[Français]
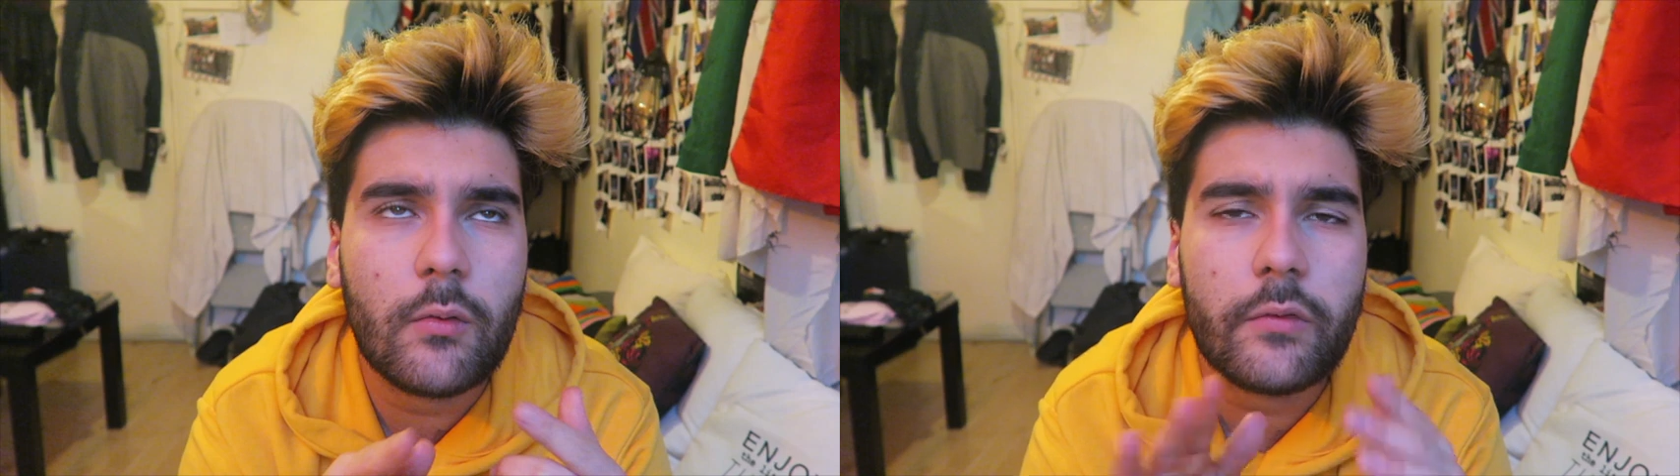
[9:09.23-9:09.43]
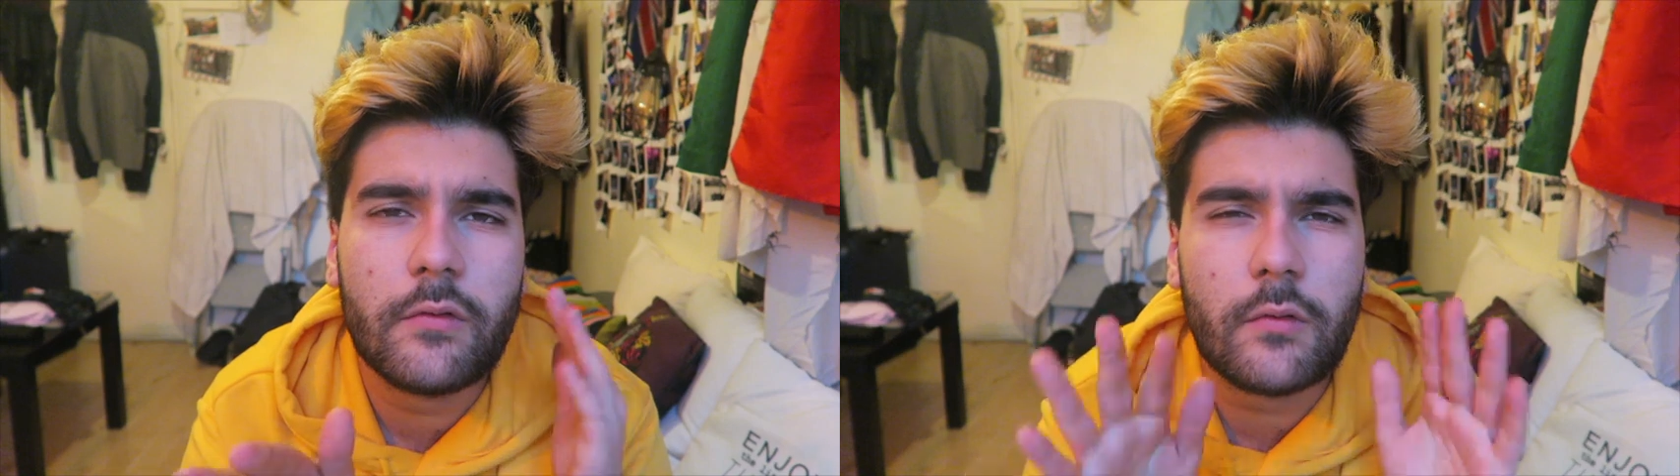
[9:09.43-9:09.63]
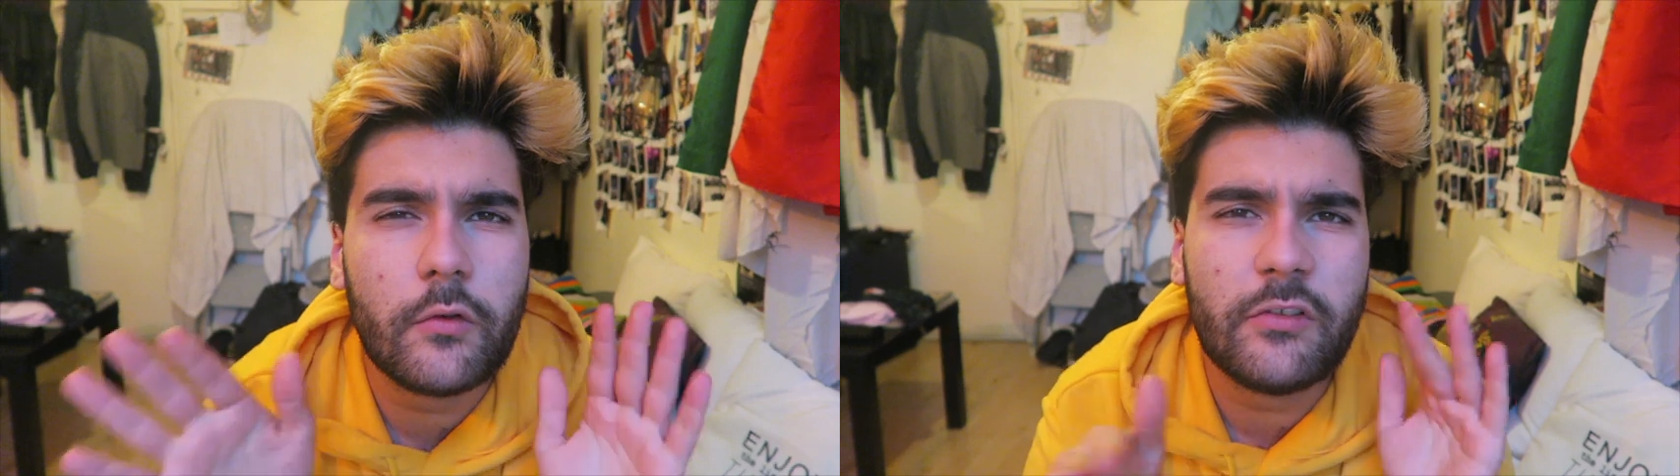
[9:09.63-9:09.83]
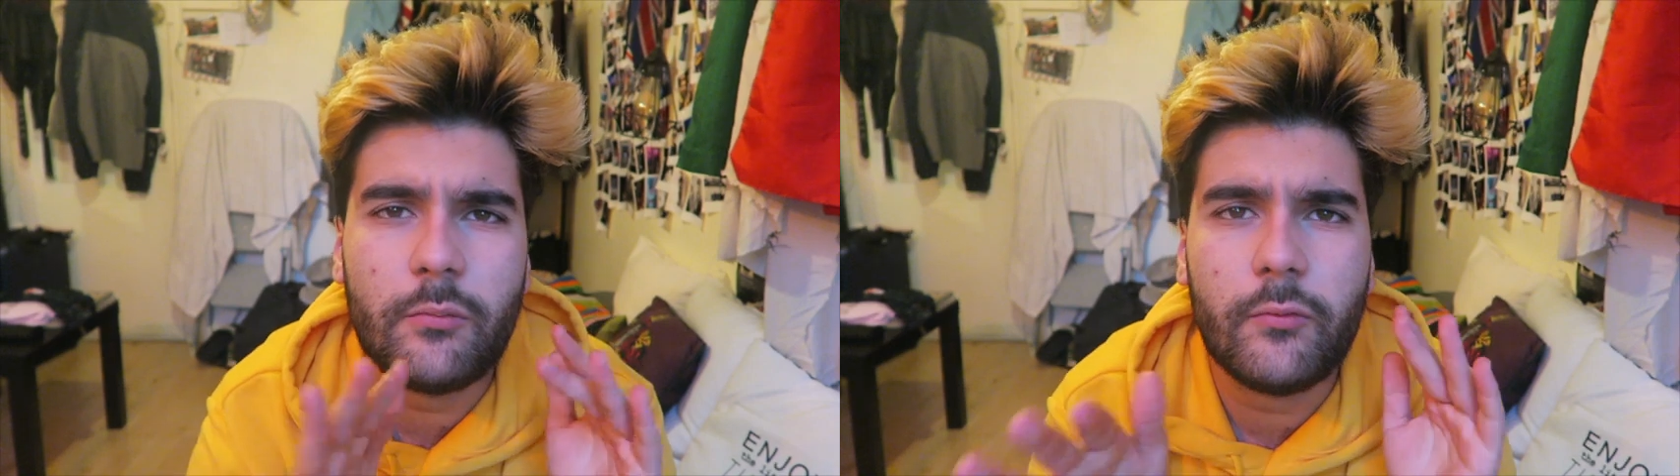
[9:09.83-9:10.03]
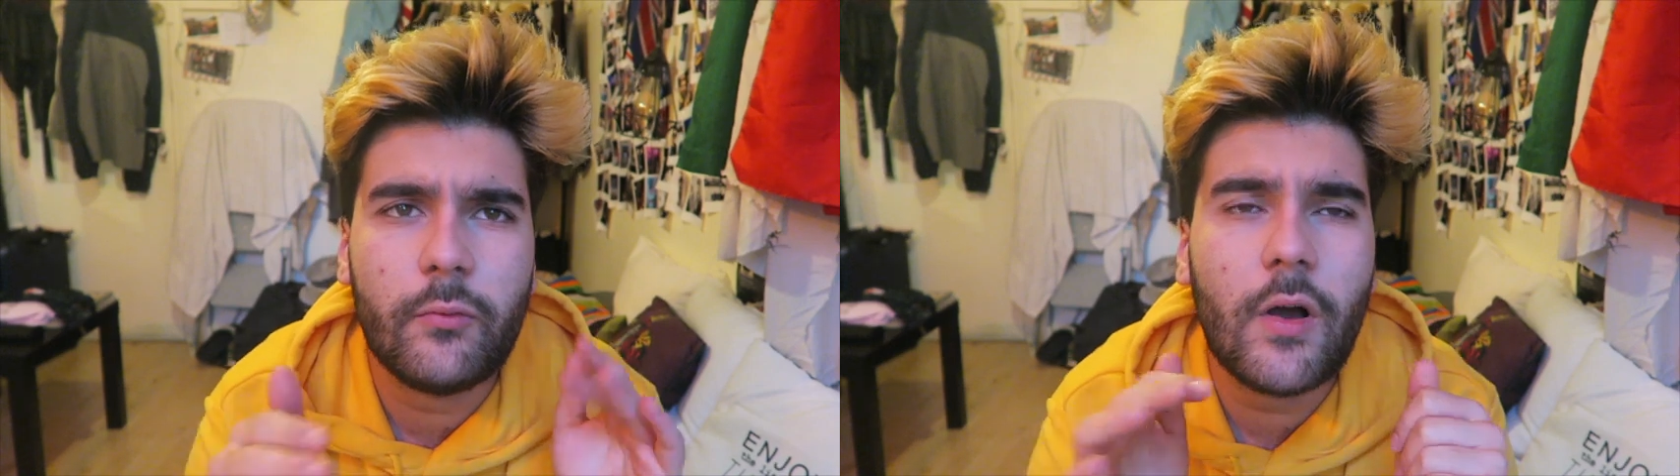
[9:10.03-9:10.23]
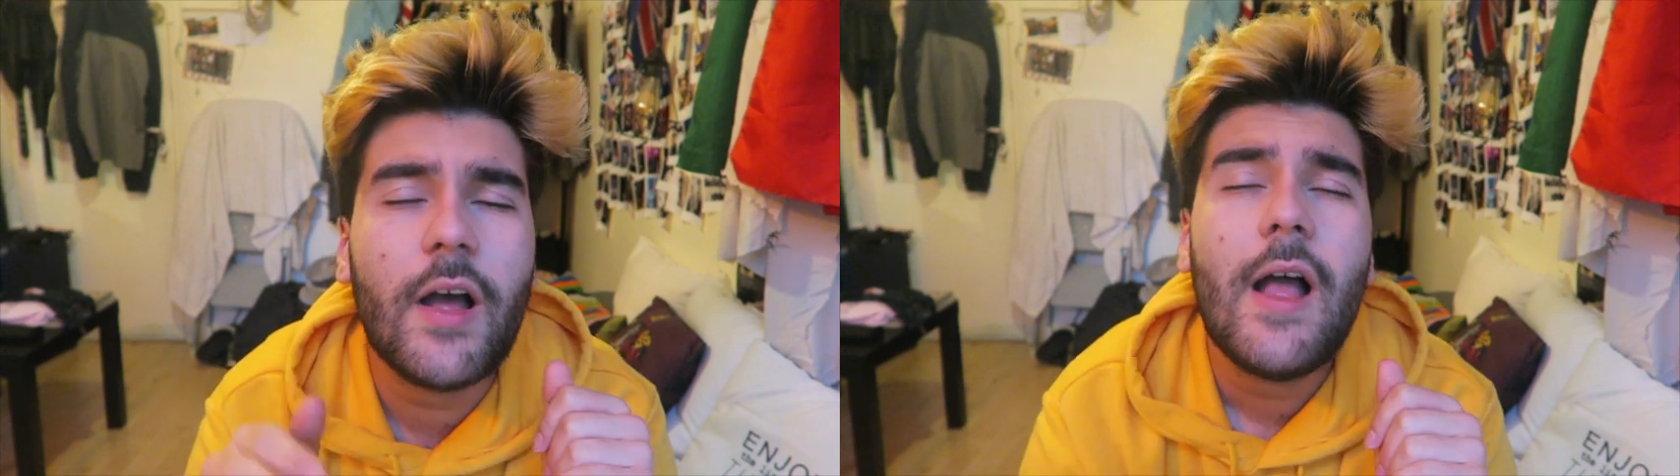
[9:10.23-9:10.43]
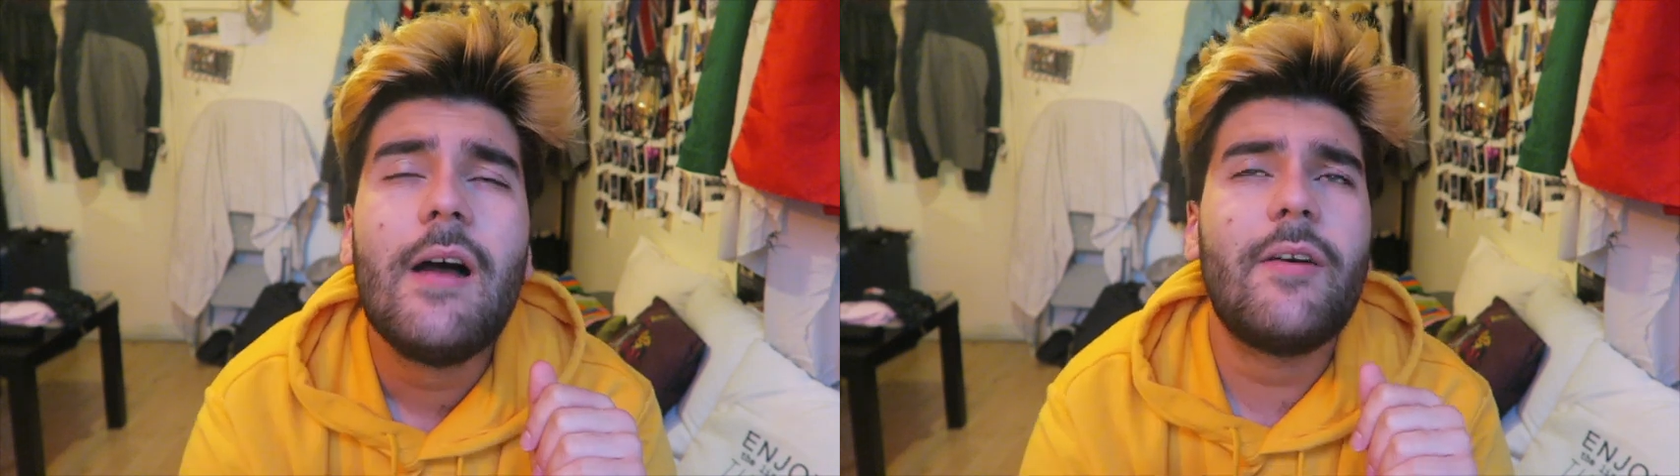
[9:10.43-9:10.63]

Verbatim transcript: un raccourci dans le temps, je sais plus quoi.